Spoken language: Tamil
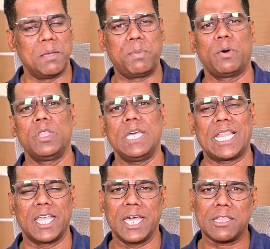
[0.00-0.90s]
இப்போ வந்து
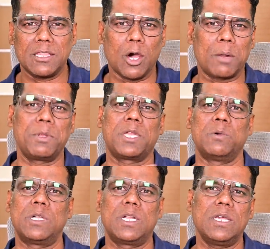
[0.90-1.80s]
அந்த எர்த் ஆர்பிட்டை
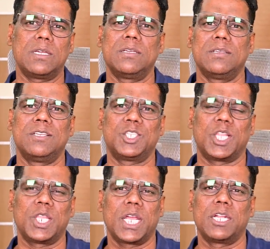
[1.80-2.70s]
விட்டு
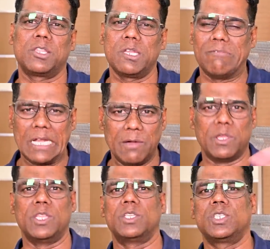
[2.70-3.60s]
சந்திரயான் த்ரீ வெளியே
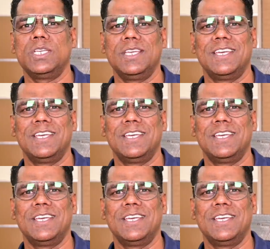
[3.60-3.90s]
வந்துருச்சு